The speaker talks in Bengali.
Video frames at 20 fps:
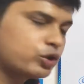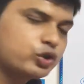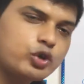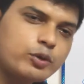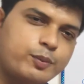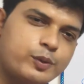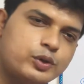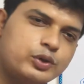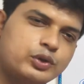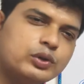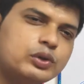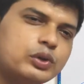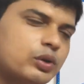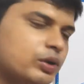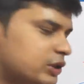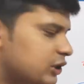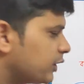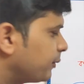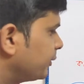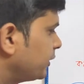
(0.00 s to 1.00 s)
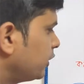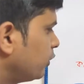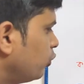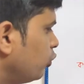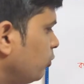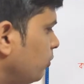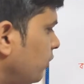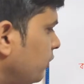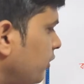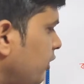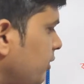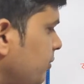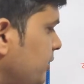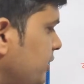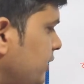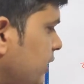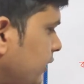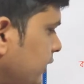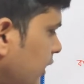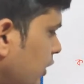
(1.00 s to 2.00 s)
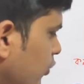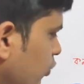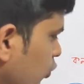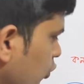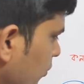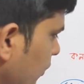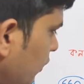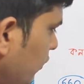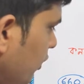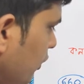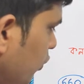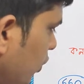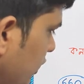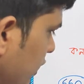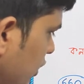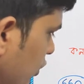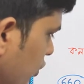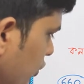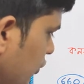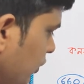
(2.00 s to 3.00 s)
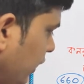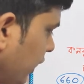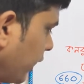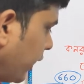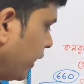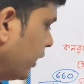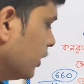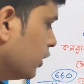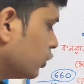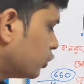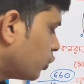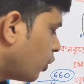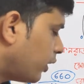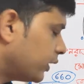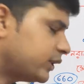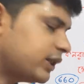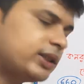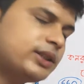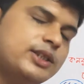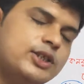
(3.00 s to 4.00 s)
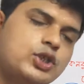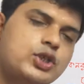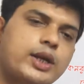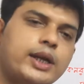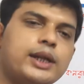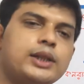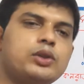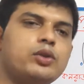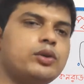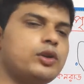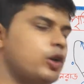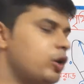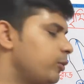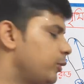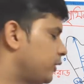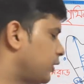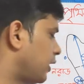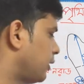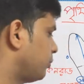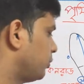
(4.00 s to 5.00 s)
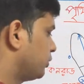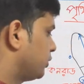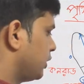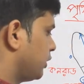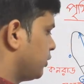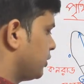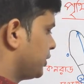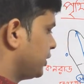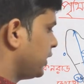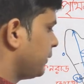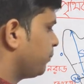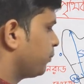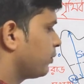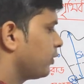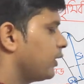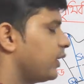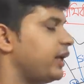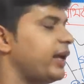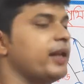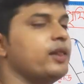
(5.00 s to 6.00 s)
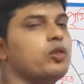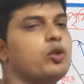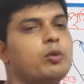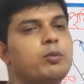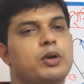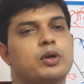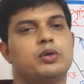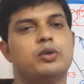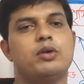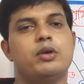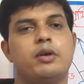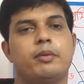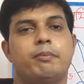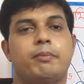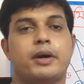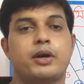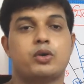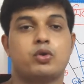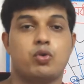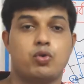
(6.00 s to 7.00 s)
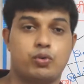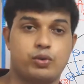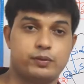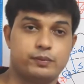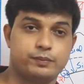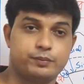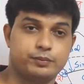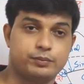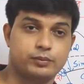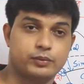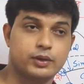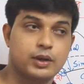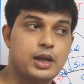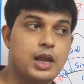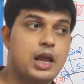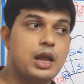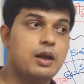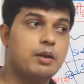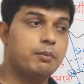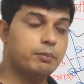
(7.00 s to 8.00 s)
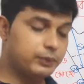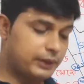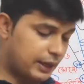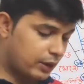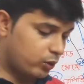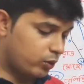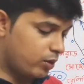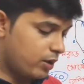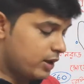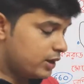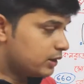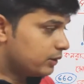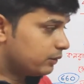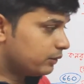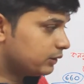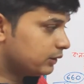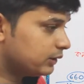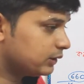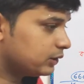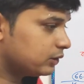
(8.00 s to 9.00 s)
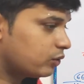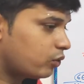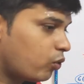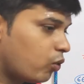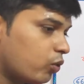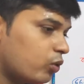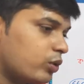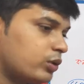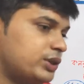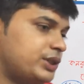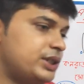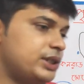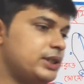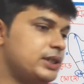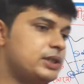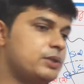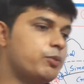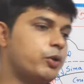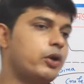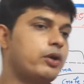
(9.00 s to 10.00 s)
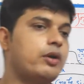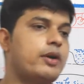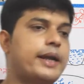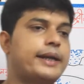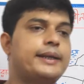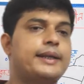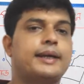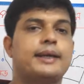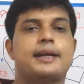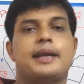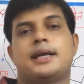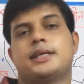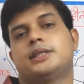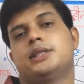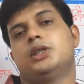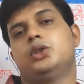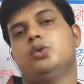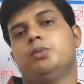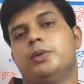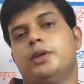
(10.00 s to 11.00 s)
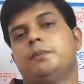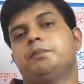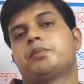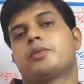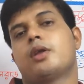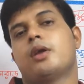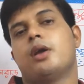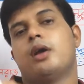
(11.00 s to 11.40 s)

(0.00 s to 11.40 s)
নশো পর্যন্ত হচ্ছে আমাদের গুরুমণ্ডলের বিস্তার তাহলে গুরুমণ্ডল দু হাজার নশো থেকে ছ হাজার তিনশো একাত্তর কিলোমিটারের মধ্যে রয়েছে কেন্দ্রমণ্ডল বা কোর দেখো কোনো জিনিস মনে করো একটা গ্লাসে তুমি